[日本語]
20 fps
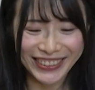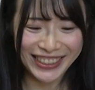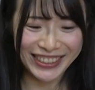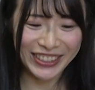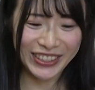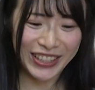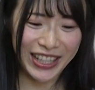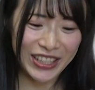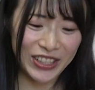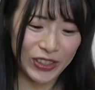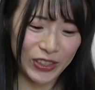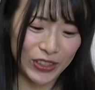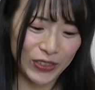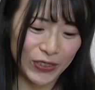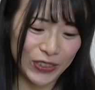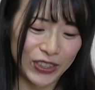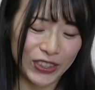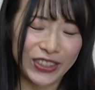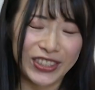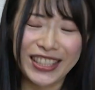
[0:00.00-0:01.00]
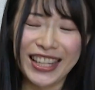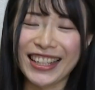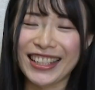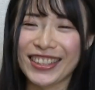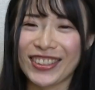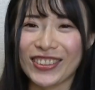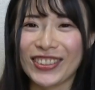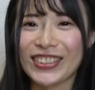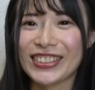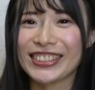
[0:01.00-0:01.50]
私の家族にはちょっと
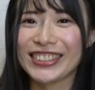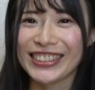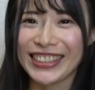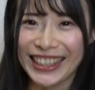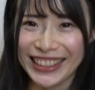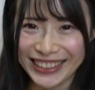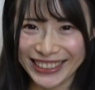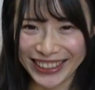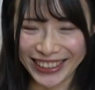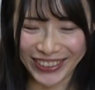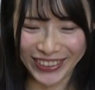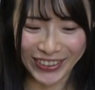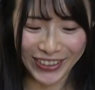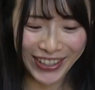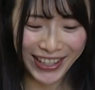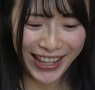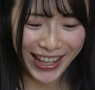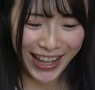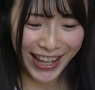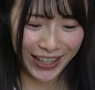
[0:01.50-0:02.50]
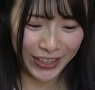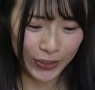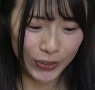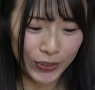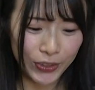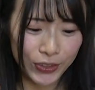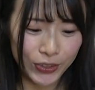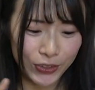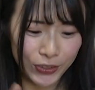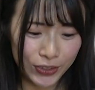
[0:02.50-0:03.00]
チェキ届きそうなんですけど、あの、
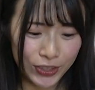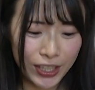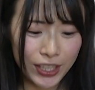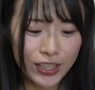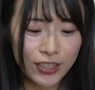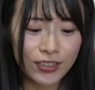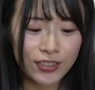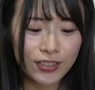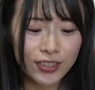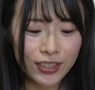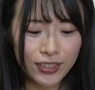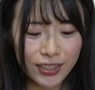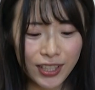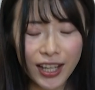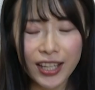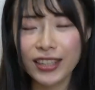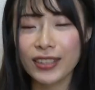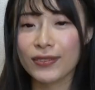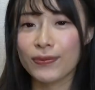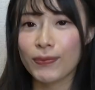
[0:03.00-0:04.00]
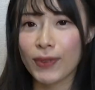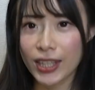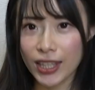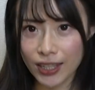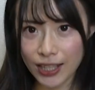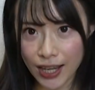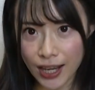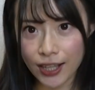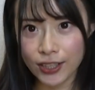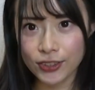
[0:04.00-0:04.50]
こう20位ぐらいまで
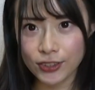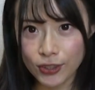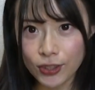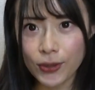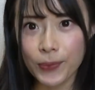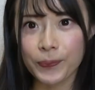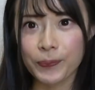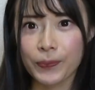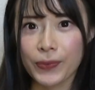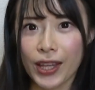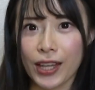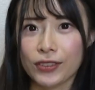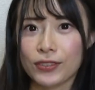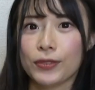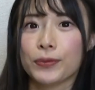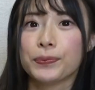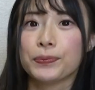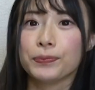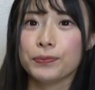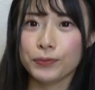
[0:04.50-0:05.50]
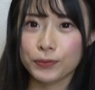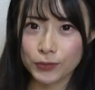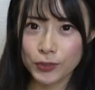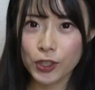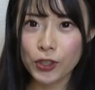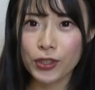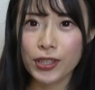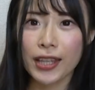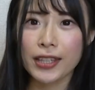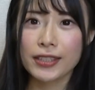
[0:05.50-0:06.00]
に入ると、あの、無
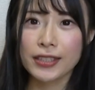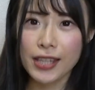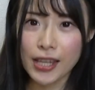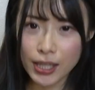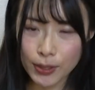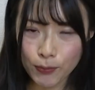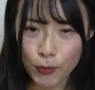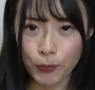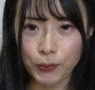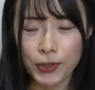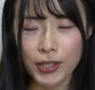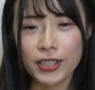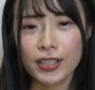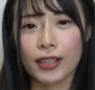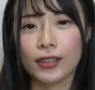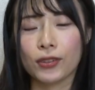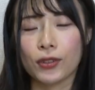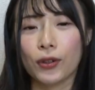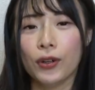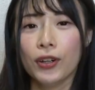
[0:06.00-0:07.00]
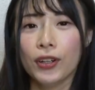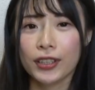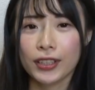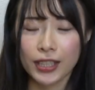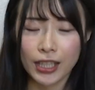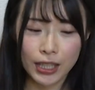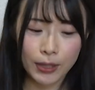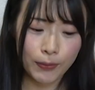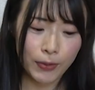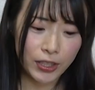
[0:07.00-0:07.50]
料でチェキもプレゼント
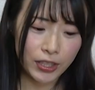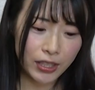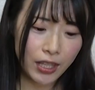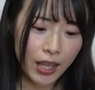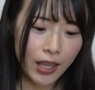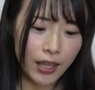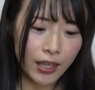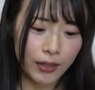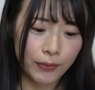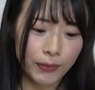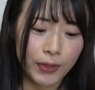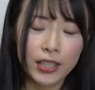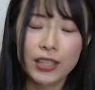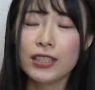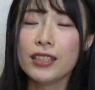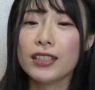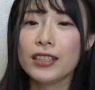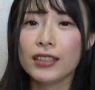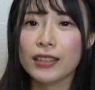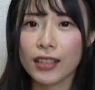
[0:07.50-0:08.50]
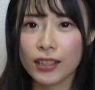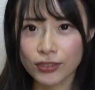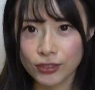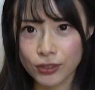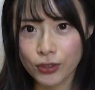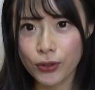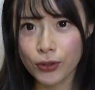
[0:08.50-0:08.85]
できまして、まあ、1位になる